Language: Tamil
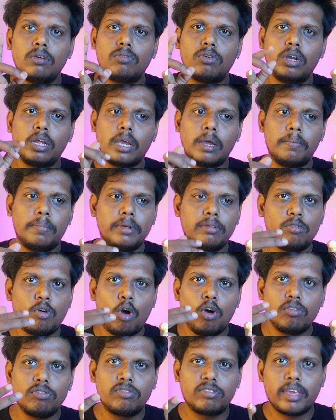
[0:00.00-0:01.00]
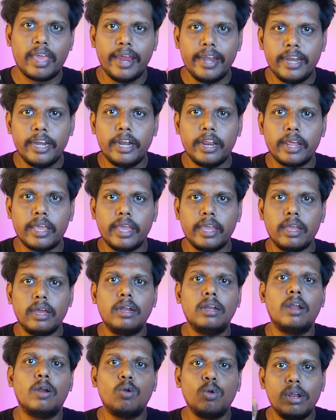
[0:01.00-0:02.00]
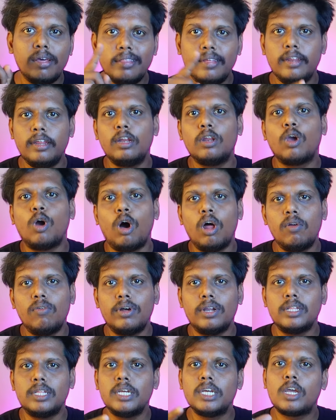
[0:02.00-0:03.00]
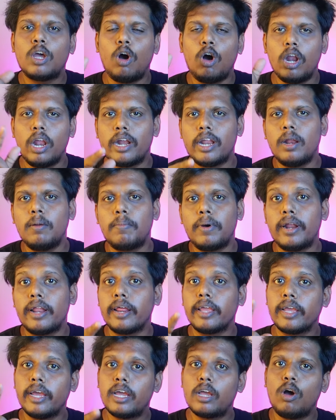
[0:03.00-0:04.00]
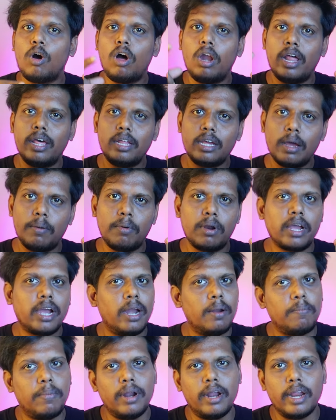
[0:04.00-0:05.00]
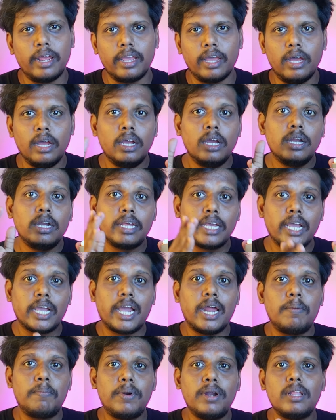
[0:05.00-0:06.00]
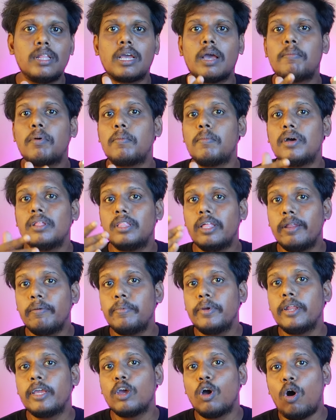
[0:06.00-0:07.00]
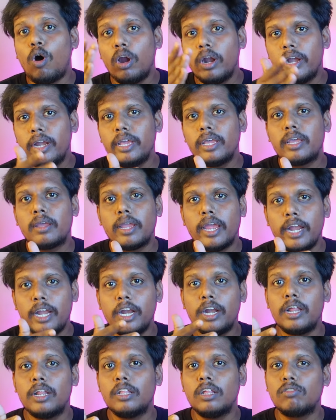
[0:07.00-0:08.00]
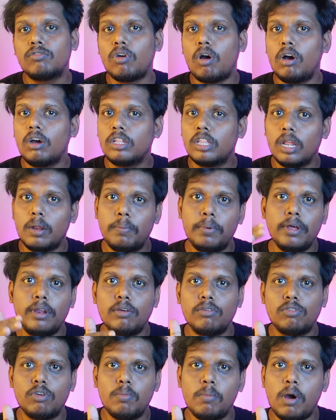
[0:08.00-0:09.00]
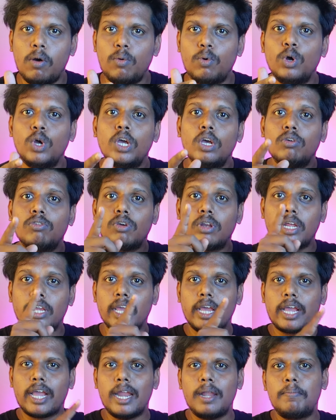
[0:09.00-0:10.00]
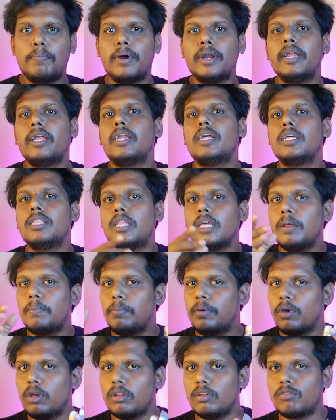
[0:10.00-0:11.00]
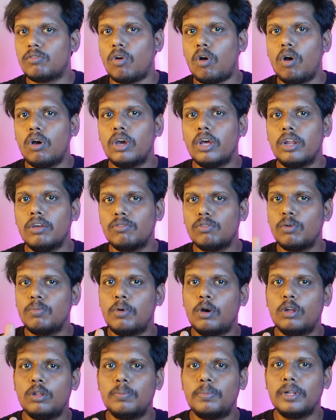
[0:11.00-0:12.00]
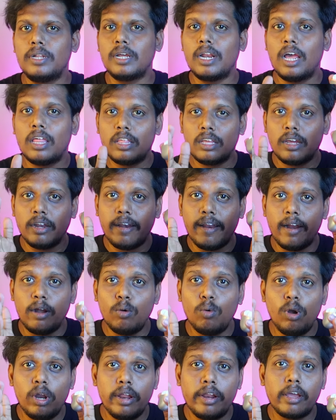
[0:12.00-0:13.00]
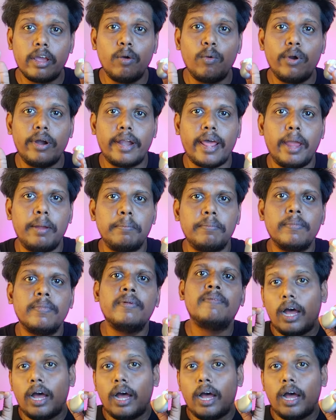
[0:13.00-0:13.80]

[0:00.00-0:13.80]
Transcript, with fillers: ஸோ நீங்கள் இப்போ சாங்ஸ் கேட்டுட்ருக்கீங்க நடுவில் திடீர்னு கால் வருது கால் அட்டன் பண்ணுறீங்க கால் அதுக்கப்புறம் கட் பண்ணுறீங்க நீங்கள் கட் பண்ணதுக்கப்புறமா திருப்பி நீங்கள் ஆல்ரெடி கேட்டுகிட்டு இருந்த சாங் திருப்பி ரெசியூம் ஆகும் ஸோ நீங்கள் கட் பண்ணிவிட்டு திருப்பியும் அந்த சாங் ரெசியூம் ஆகுது பார்த்தீங்கன்னா அதுக்கு நடுவில் இருக்க ஒரு டைம்